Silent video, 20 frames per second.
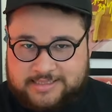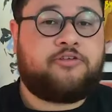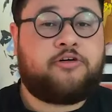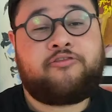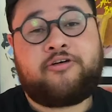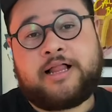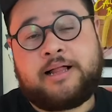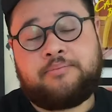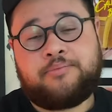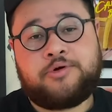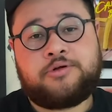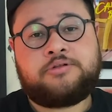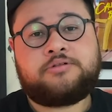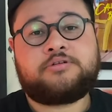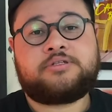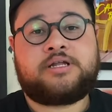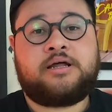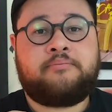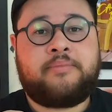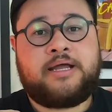Vou falar
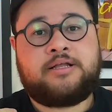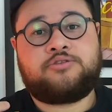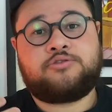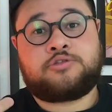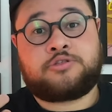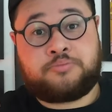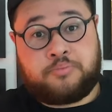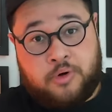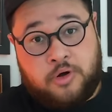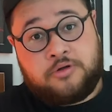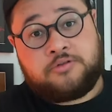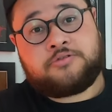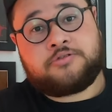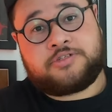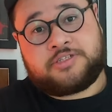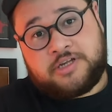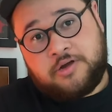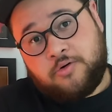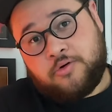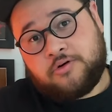muito também dos
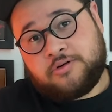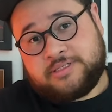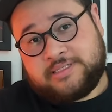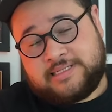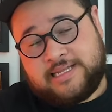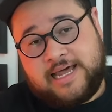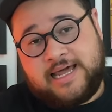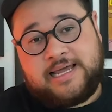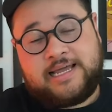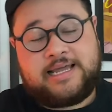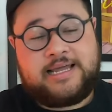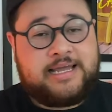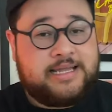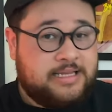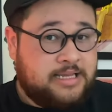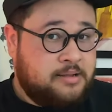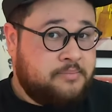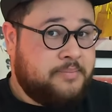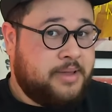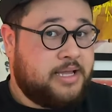pontos que eu gostei e
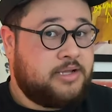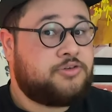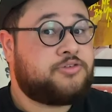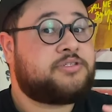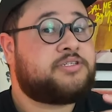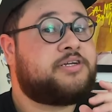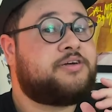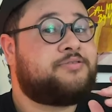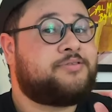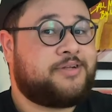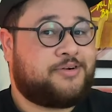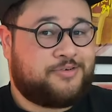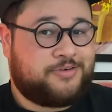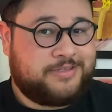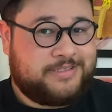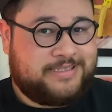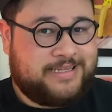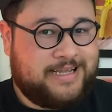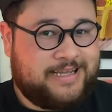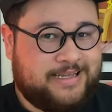também os que eu não
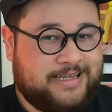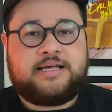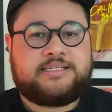gostei.